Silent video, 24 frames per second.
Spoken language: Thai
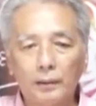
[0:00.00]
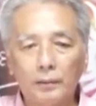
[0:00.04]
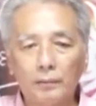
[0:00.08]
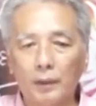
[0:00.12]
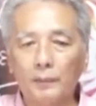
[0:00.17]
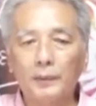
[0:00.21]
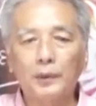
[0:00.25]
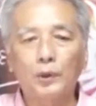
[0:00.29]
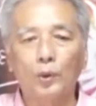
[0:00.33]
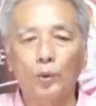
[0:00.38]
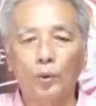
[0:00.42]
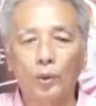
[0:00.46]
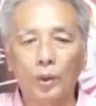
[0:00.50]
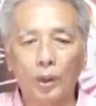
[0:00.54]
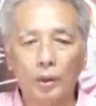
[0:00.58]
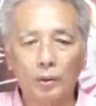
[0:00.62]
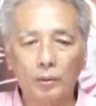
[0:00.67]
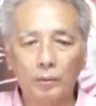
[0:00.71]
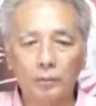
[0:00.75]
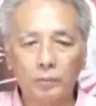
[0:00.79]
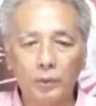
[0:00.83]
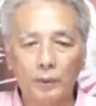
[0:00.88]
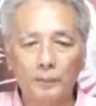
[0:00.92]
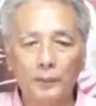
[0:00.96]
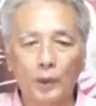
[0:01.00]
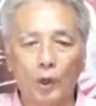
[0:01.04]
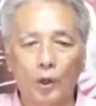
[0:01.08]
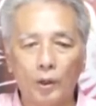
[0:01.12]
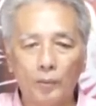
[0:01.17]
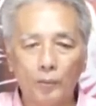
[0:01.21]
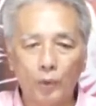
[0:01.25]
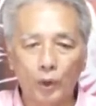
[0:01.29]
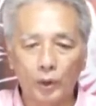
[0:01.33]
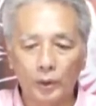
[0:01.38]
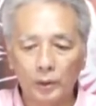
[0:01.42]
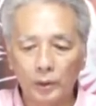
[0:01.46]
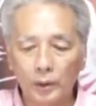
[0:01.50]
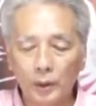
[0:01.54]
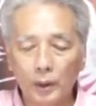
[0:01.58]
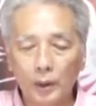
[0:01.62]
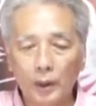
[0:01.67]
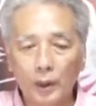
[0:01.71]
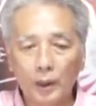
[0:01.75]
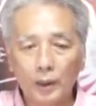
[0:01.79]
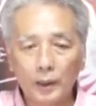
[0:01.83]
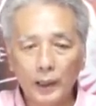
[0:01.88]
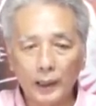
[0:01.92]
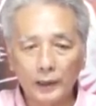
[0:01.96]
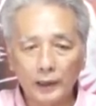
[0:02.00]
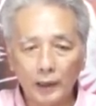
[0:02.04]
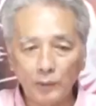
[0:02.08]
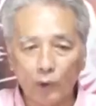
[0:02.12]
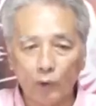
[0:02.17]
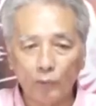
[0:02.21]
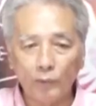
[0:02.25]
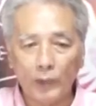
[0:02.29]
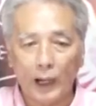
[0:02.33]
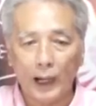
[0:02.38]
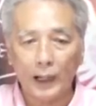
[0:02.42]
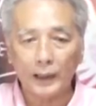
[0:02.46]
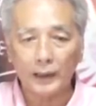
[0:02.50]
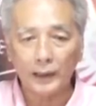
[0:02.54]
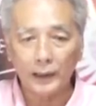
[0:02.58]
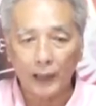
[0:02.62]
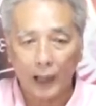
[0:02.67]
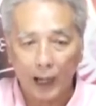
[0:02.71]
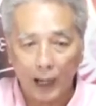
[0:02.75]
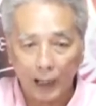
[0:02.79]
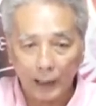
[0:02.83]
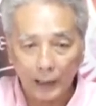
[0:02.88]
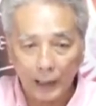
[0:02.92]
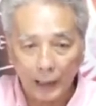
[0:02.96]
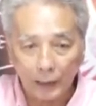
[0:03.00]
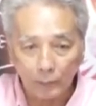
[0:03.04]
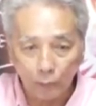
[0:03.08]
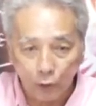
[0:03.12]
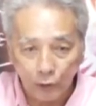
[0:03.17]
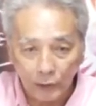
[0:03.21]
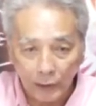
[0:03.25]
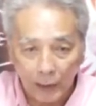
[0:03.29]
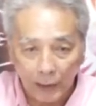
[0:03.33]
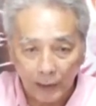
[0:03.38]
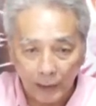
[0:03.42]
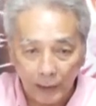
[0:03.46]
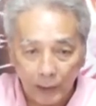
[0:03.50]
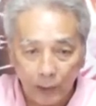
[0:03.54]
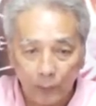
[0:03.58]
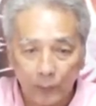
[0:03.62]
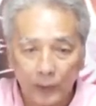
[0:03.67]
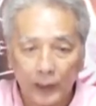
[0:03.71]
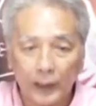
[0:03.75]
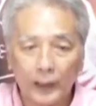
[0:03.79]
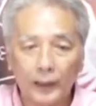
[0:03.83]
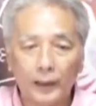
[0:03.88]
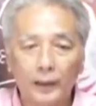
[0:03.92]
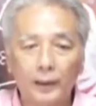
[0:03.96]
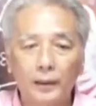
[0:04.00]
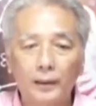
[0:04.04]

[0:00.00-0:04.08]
มันไม่ถูกหรอกผมหลออกข้างบนเลขที่ผมหาคือหาเลขบนอย่างเดียวนะ